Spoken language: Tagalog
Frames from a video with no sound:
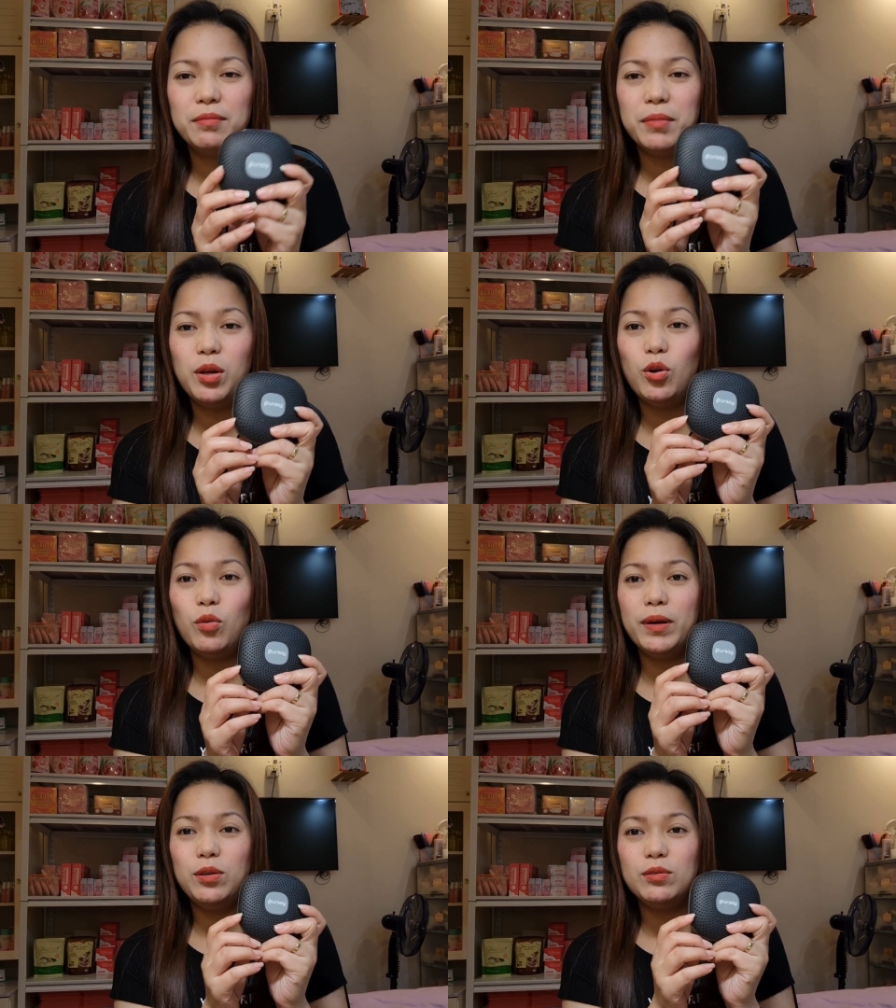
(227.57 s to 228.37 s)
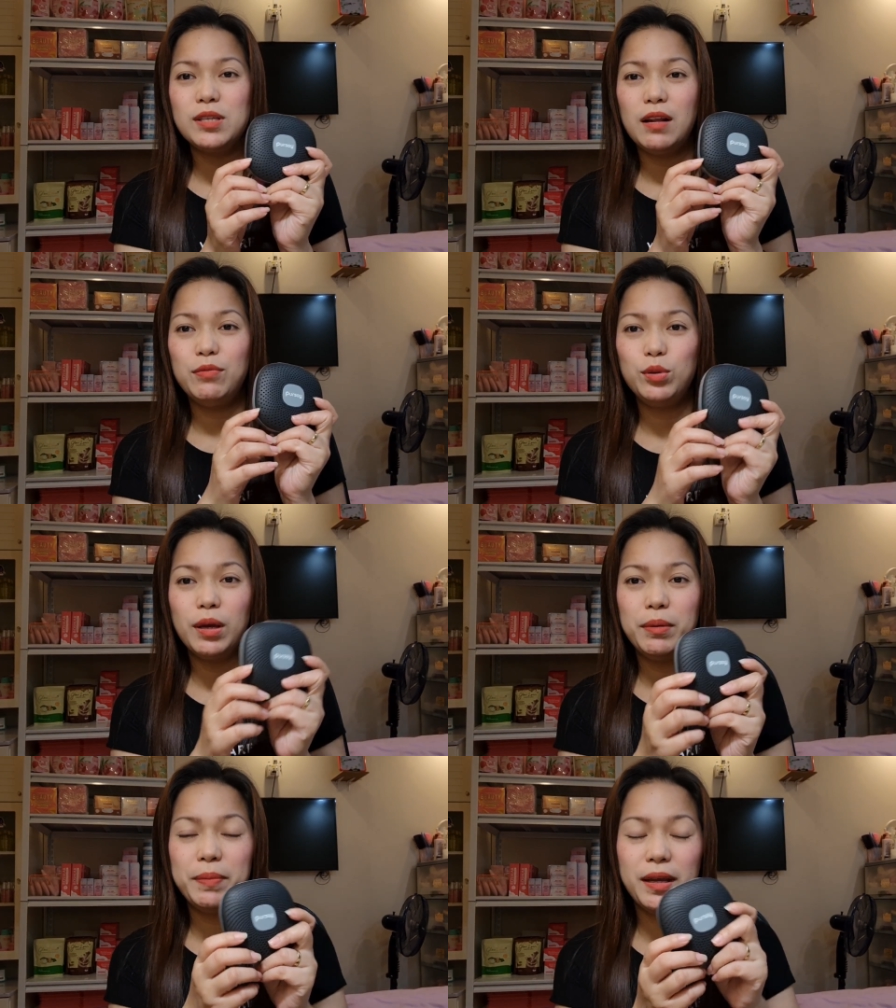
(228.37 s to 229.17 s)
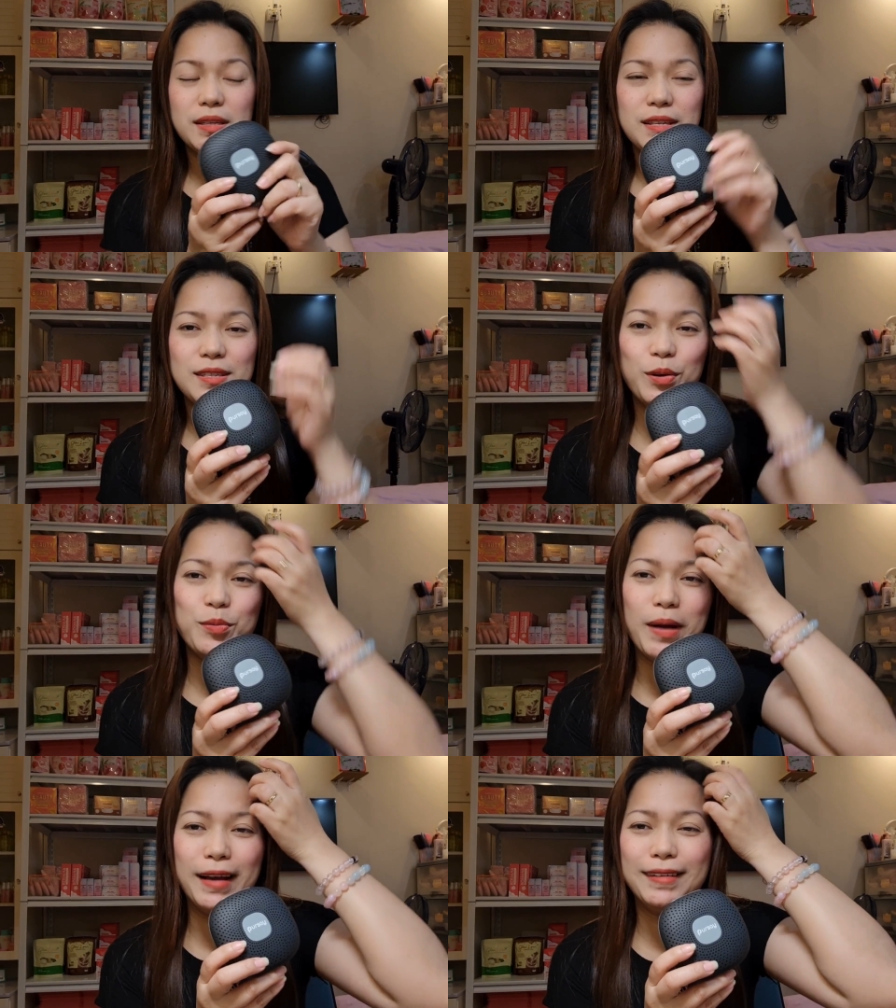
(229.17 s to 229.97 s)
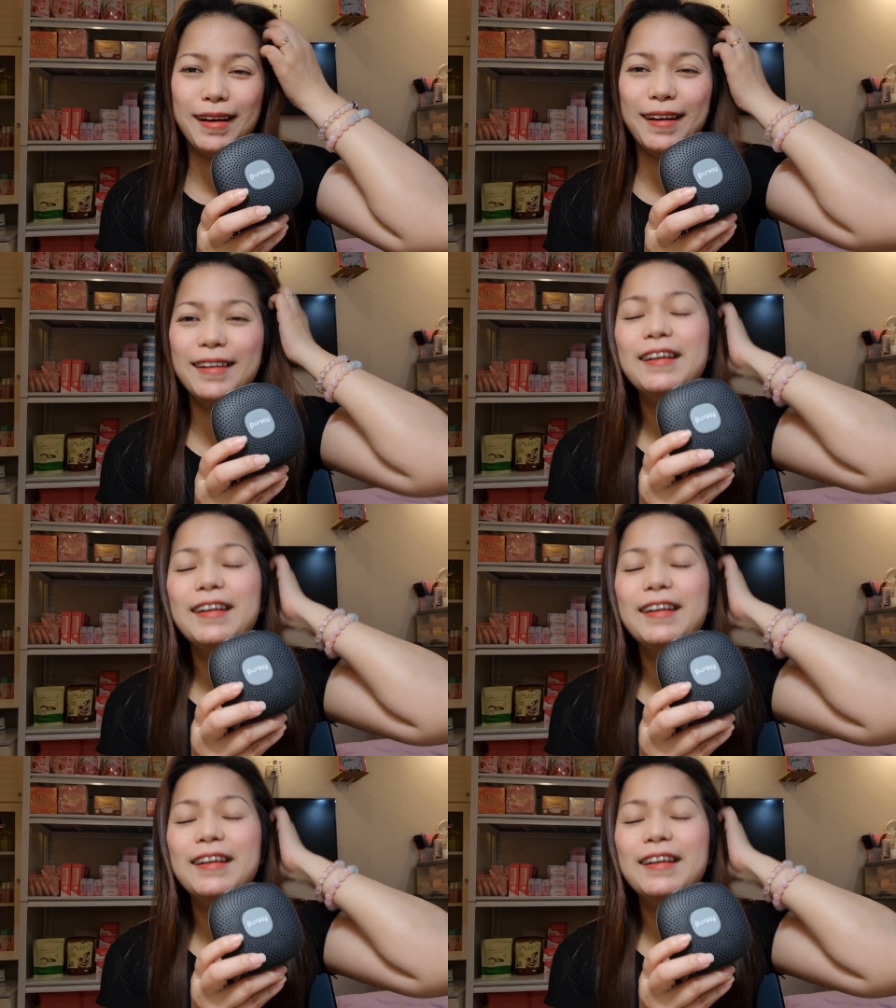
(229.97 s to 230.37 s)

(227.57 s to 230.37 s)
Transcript: malulobat yung cellphone namin pagising sa umaga.